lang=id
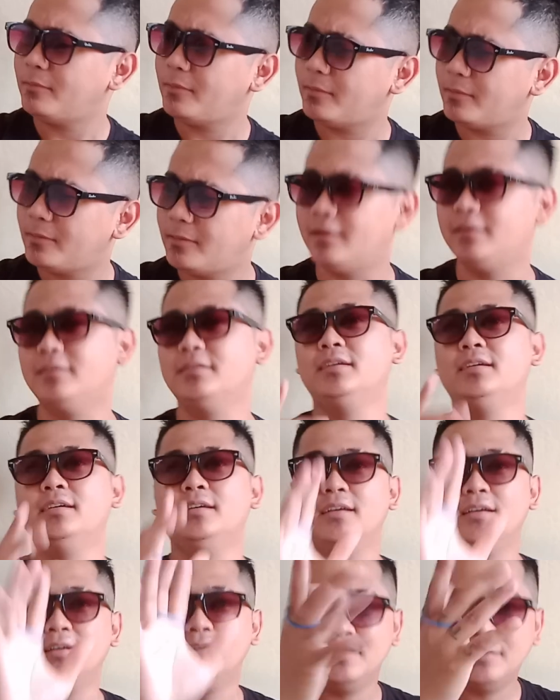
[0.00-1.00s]
bla bla.
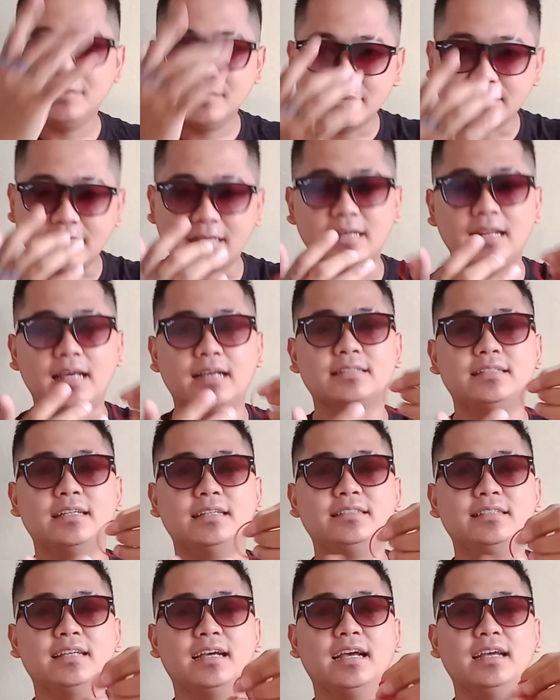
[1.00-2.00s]
Tenang
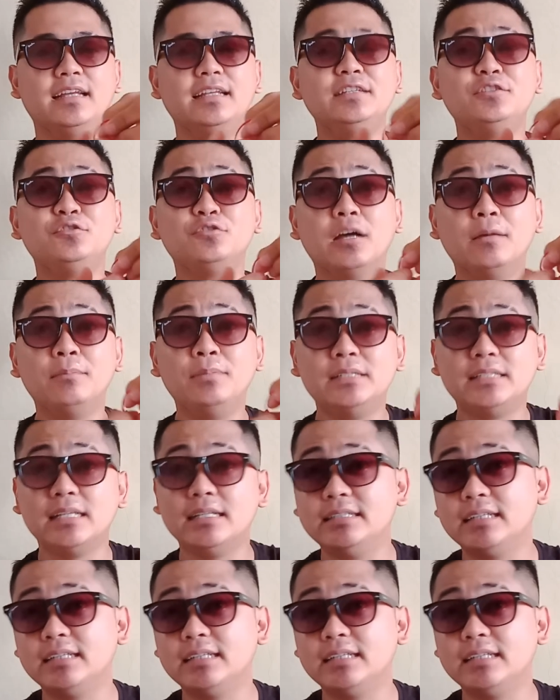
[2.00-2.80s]
saja. Ini juga bisa